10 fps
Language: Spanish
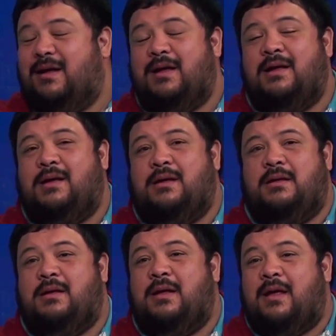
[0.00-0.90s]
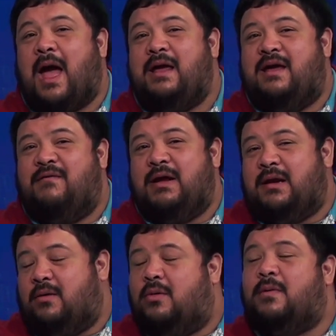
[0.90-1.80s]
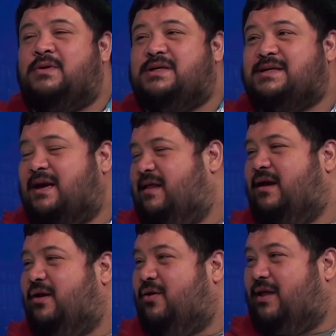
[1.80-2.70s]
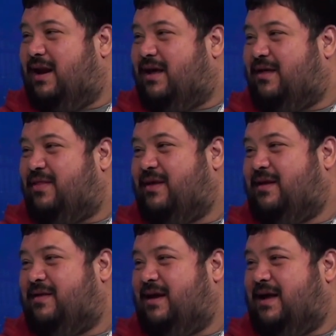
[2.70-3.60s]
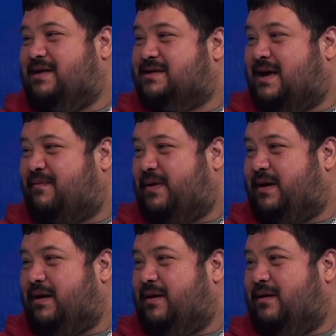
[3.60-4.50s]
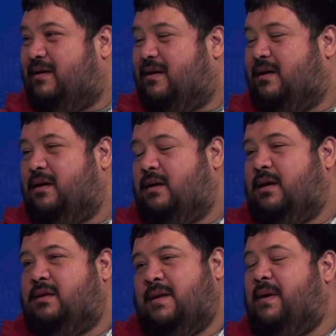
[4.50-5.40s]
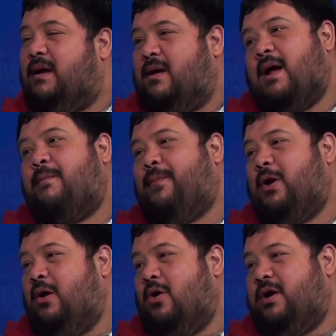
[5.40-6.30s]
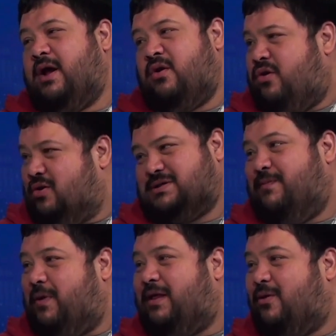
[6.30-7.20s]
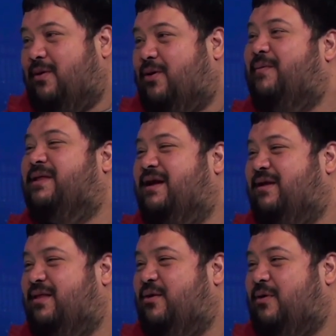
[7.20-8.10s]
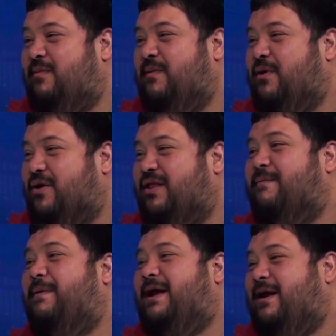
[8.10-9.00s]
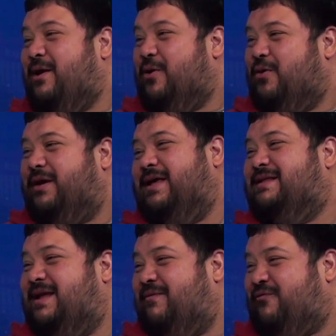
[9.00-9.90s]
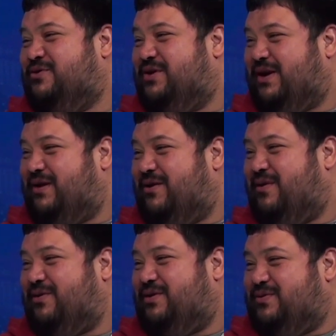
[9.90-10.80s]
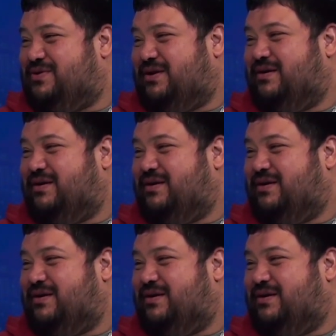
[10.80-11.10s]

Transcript: eh, hay que ver cómo se sale del lío de, de, las ISAPRES y, temas por los que no se puede cometer de nuevo el mismo error de esperar que esté funcionando la nueva constitución.